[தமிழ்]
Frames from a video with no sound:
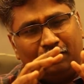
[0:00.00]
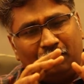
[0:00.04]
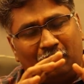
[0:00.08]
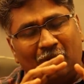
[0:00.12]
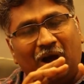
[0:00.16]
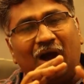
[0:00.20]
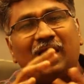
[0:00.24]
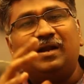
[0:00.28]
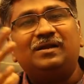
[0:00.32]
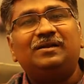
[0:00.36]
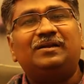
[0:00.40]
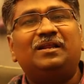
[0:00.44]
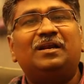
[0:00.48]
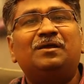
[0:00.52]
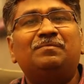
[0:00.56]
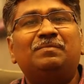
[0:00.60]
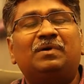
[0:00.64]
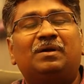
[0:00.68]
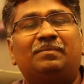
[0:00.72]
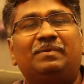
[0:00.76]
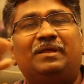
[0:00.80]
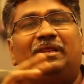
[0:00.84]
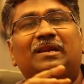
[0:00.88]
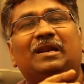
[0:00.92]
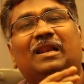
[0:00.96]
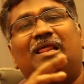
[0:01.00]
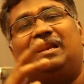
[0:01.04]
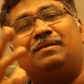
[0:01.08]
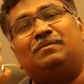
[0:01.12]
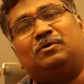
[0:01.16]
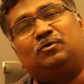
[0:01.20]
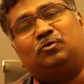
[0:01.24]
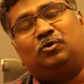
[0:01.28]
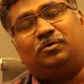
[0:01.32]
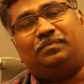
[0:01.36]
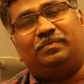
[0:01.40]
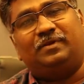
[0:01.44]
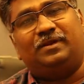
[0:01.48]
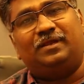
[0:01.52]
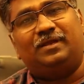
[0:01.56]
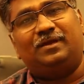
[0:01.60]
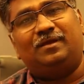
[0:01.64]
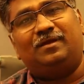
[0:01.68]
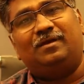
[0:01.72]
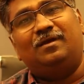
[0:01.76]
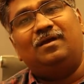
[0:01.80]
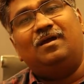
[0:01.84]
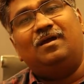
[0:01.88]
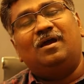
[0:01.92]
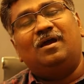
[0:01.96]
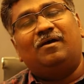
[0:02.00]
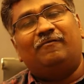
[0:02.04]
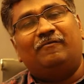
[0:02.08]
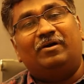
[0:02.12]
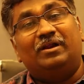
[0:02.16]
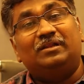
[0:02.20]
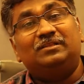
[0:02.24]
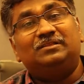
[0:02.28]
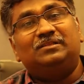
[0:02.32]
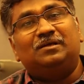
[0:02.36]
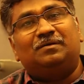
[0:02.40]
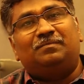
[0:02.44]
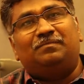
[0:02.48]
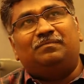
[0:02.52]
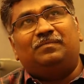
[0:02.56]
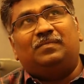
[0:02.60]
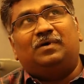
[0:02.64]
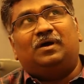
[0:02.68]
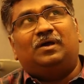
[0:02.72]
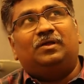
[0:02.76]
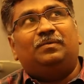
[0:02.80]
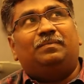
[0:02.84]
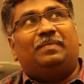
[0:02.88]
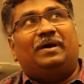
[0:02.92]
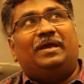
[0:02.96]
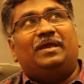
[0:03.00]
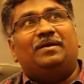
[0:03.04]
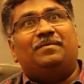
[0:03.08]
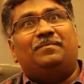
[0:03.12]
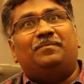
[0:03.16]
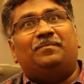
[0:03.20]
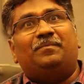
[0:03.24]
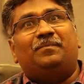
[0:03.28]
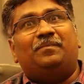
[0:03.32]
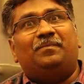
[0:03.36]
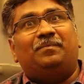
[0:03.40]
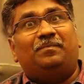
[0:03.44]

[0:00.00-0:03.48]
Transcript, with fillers: மாற்றம் அப்படின்னாலே நமக்கு ஒரு பெரிய வருத்தம் பயம்